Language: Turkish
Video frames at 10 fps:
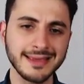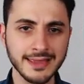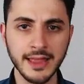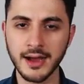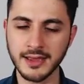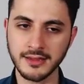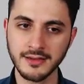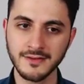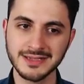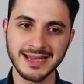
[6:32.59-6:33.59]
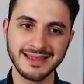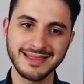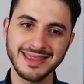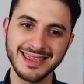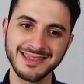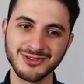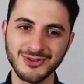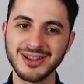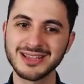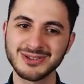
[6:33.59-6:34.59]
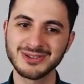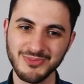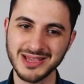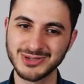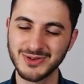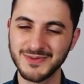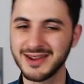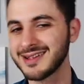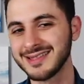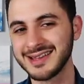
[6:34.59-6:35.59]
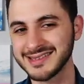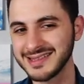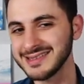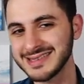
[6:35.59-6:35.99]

yine aynı ve zaten neither nor'a çok benziyor farkındaysanız.